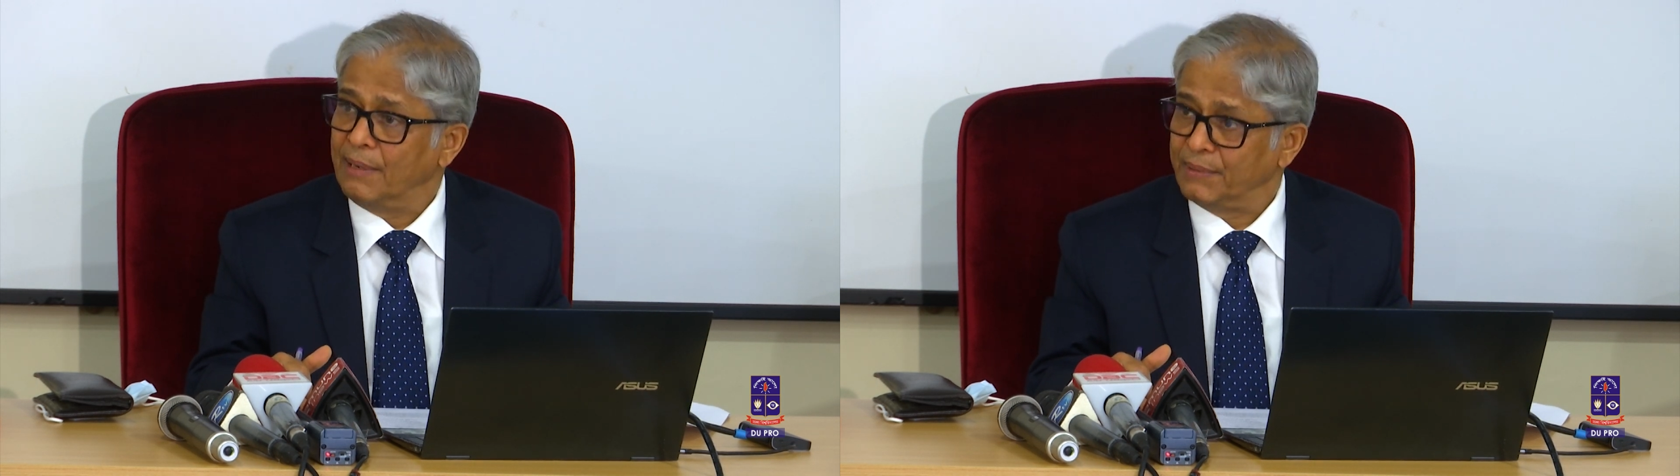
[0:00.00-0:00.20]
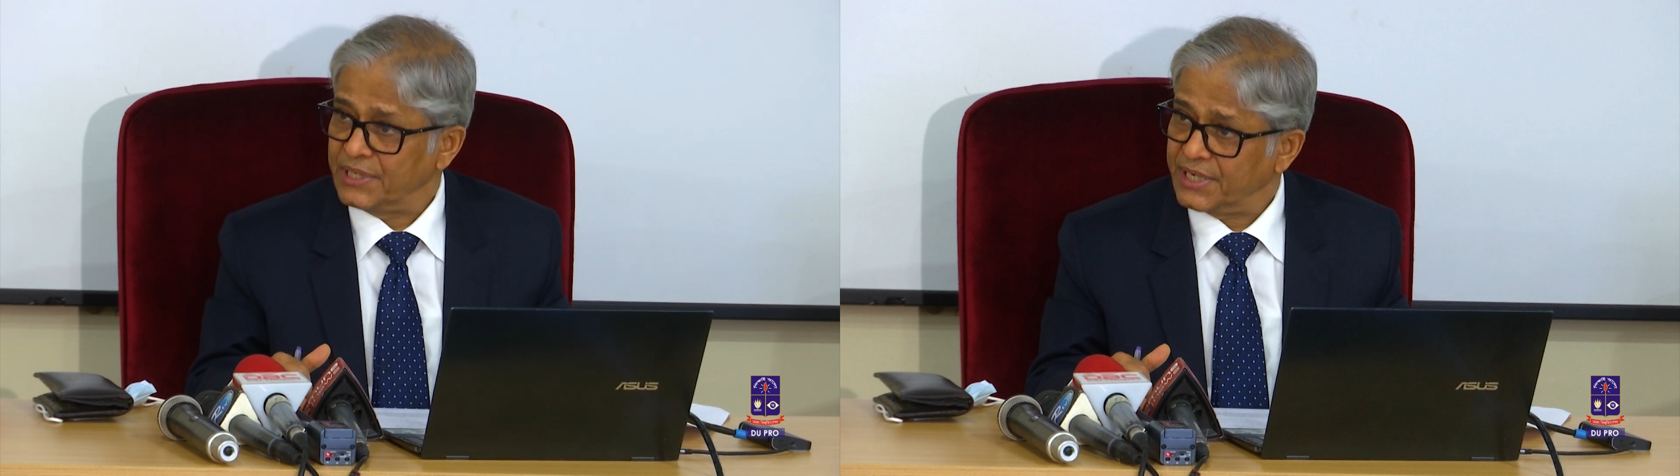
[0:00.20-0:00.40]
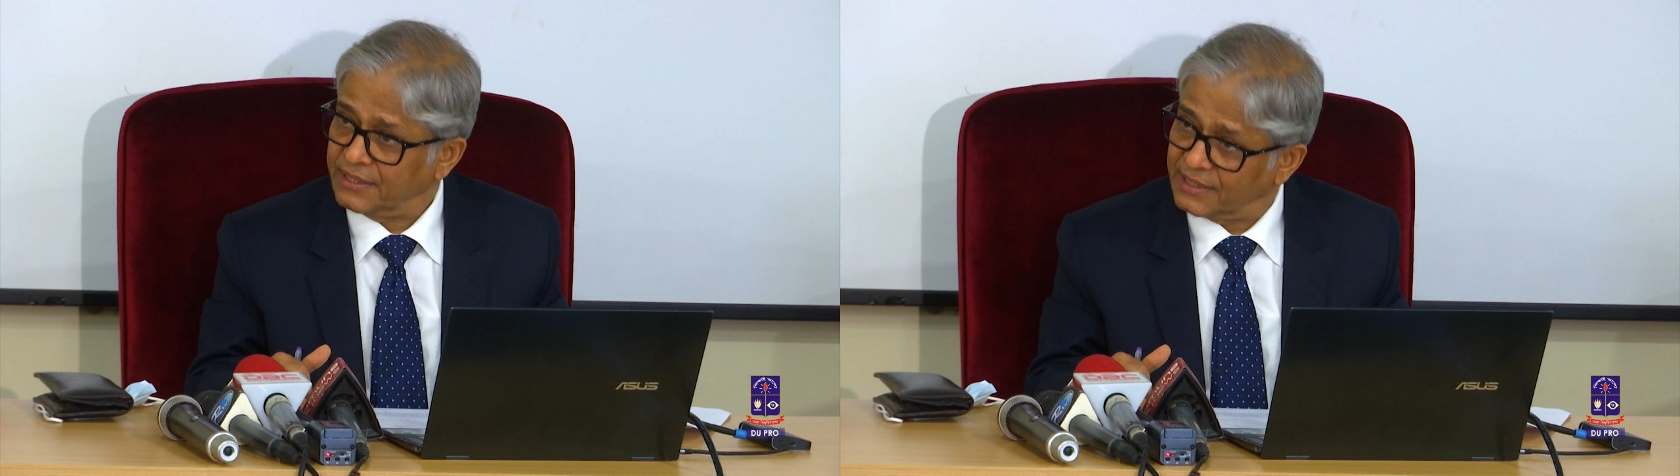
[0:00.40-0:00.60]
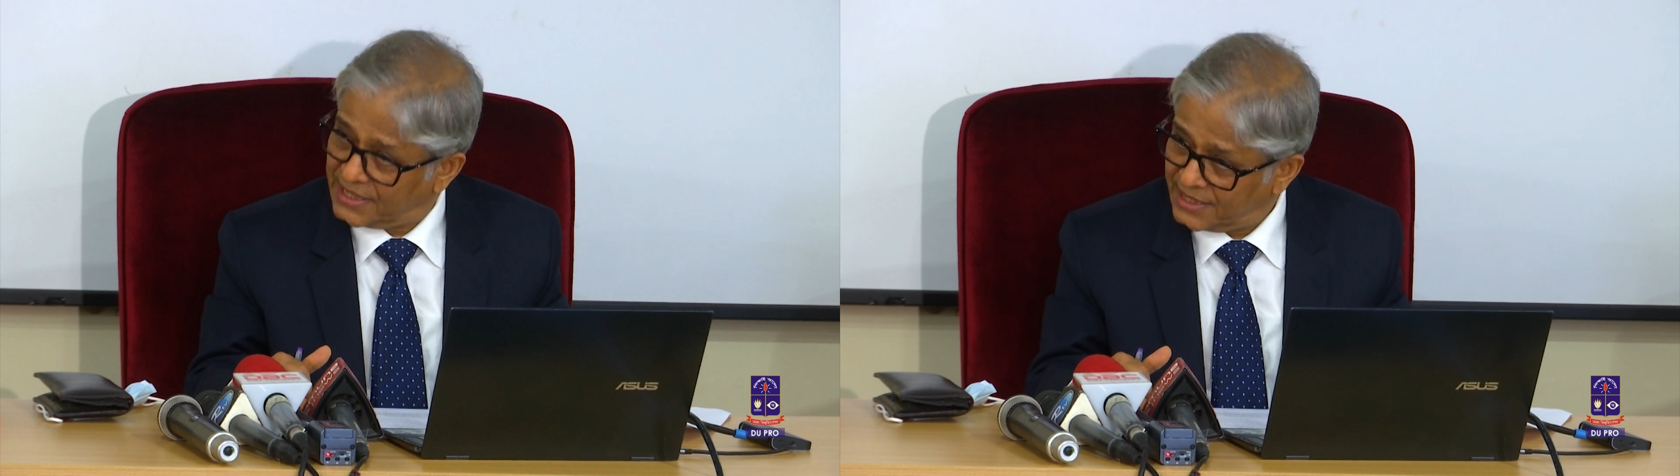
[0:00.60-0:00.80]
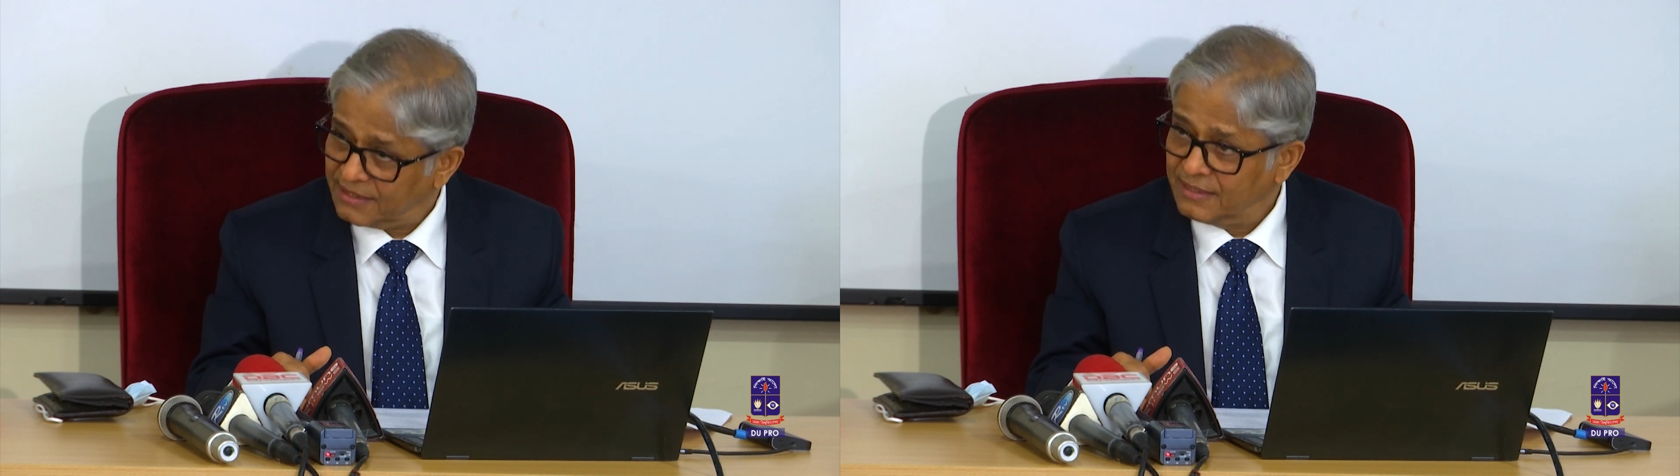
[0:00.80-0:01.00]
আমাদের সাথে
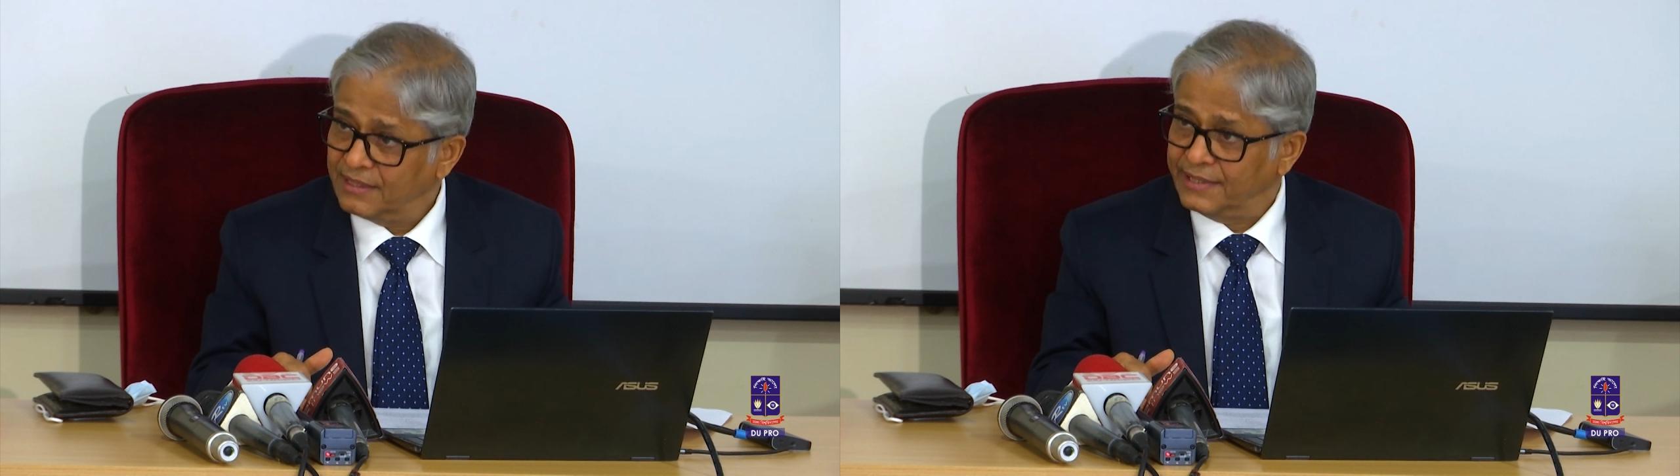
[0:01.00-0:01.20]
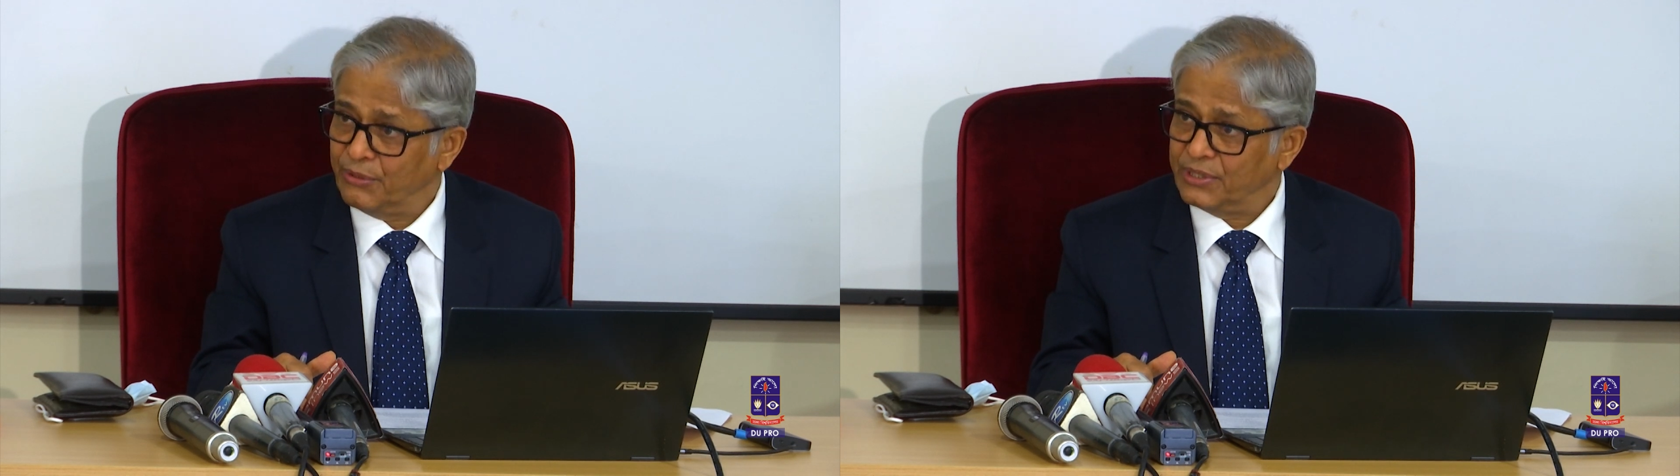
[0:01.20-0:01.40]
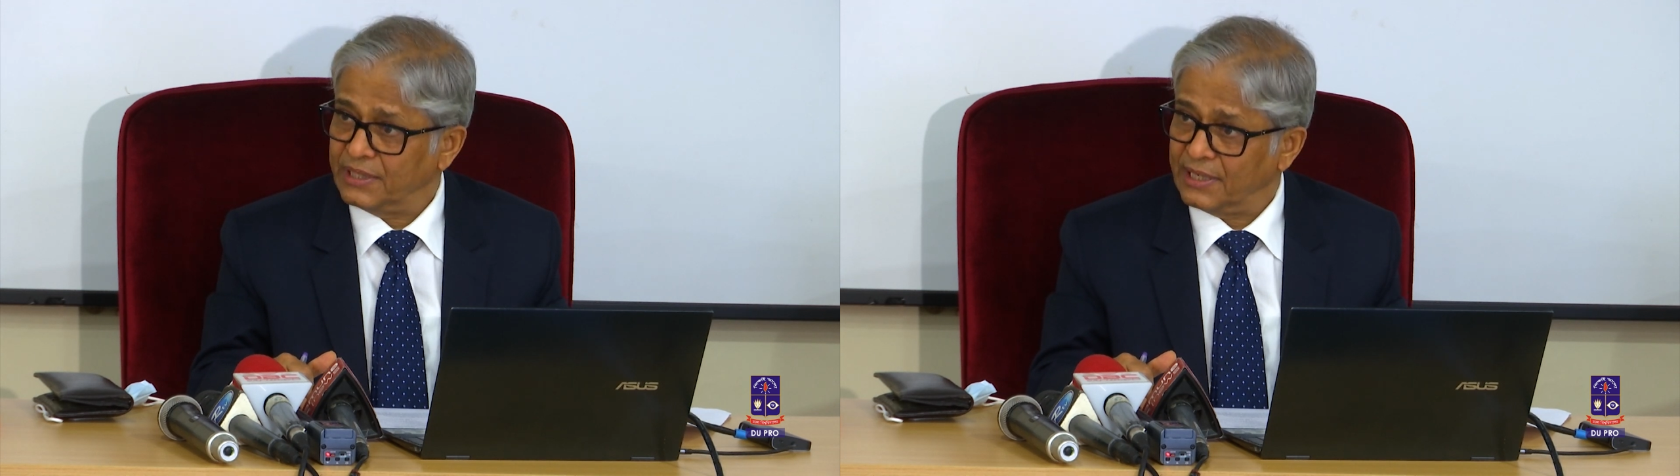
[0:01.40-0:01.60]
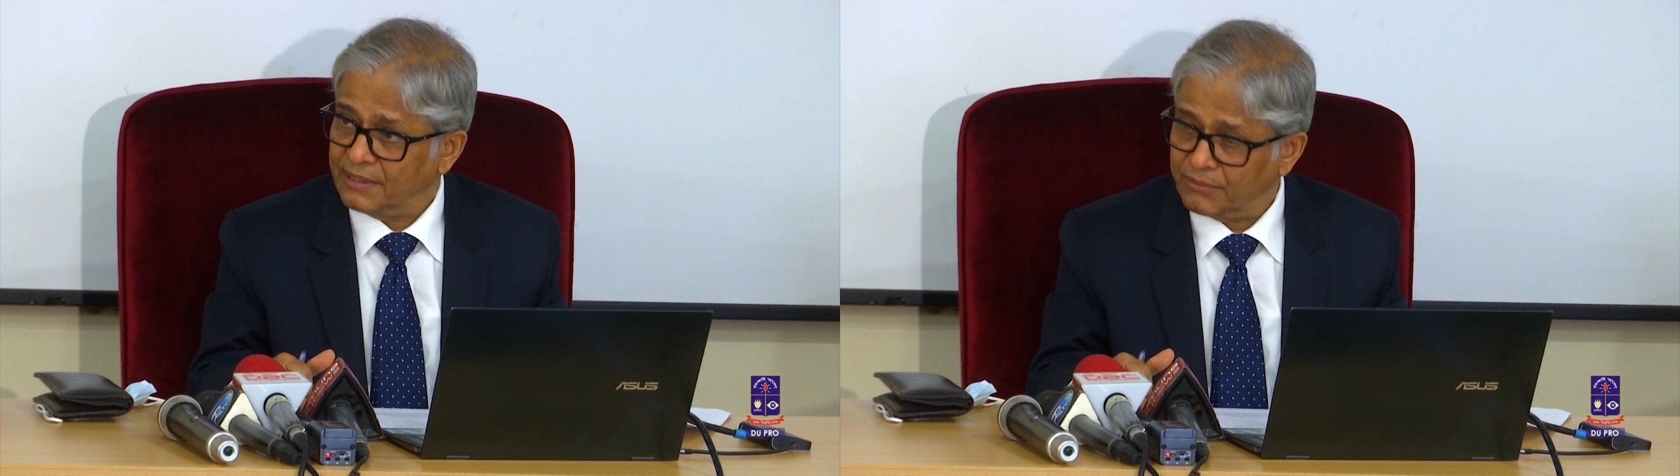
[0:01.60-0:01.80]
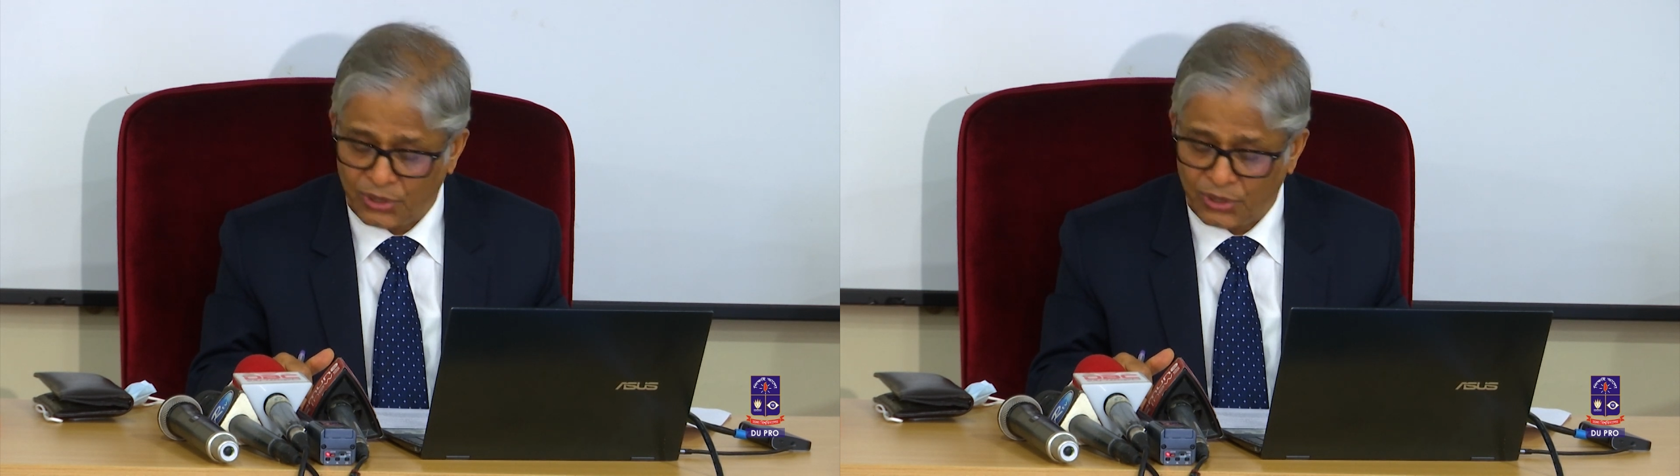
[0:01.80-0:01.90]
তাদের ই হয়েছে তারা